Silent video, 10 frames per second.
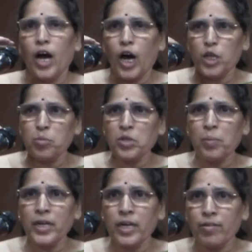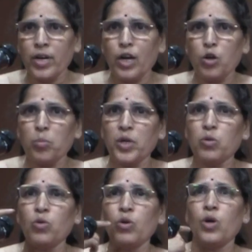ఆ అద్భుతమైన నవలల్లో మీకు